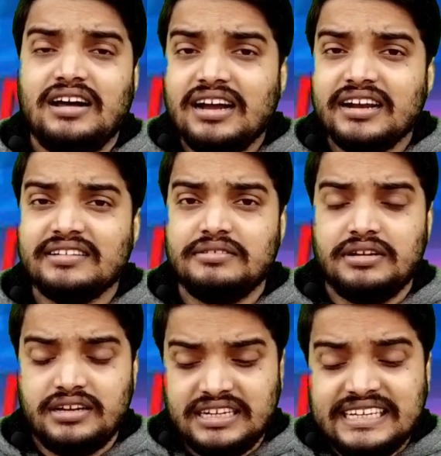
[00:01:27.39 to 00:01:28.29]
अगर
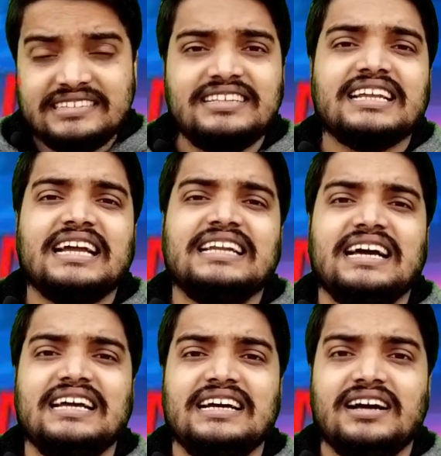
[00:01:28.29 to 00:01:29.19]
ठीक से
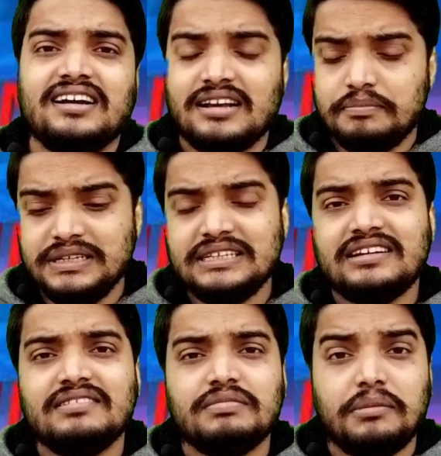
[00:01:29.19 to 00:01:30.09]
रहना है अगर अपनी
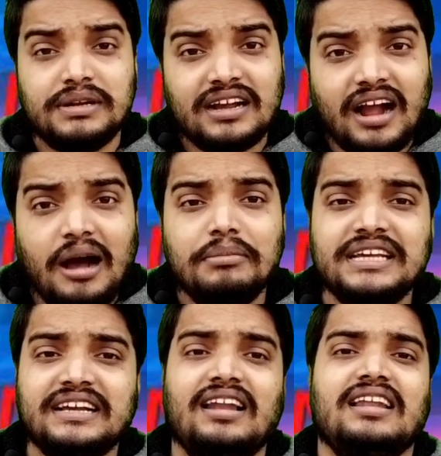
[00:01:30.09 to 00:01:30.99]
अपना काम
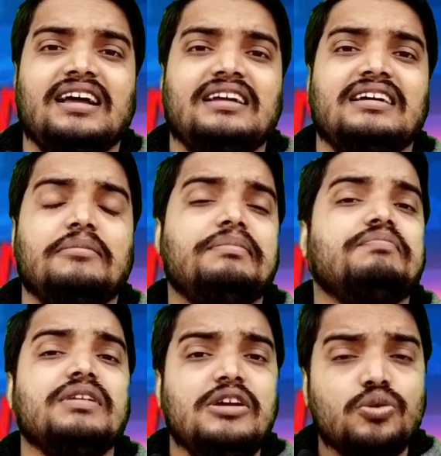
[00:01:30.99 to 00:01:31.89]
निकालना है
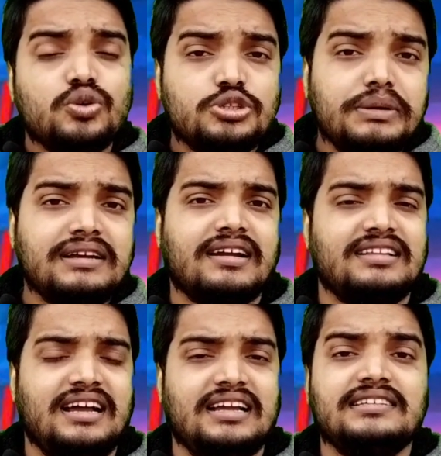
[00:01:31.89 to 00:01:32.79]
अपन कुछ भी
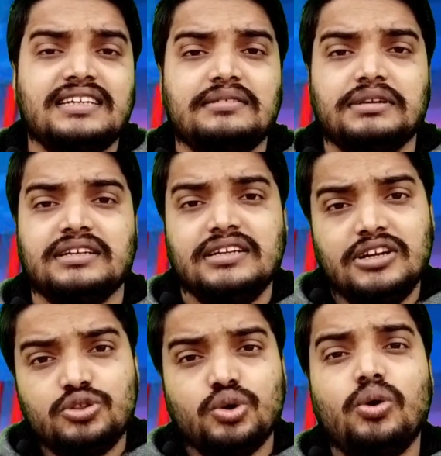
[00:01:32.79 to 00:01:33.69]
करना है जेल में
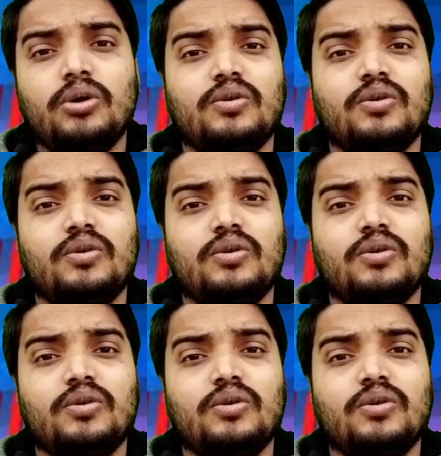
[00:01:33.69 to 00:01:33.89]
तो